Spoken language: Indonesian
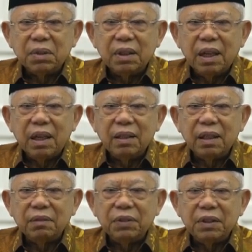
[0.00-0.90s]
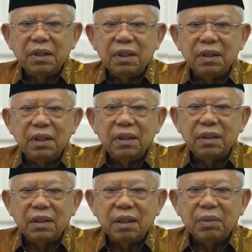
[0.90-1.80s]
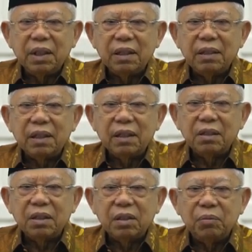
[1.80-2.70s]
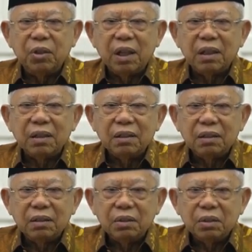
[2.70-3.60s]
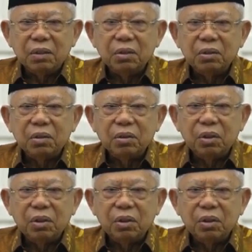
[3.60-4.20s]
Pada hari yang fitri ini, saya mengajak kita semua untuk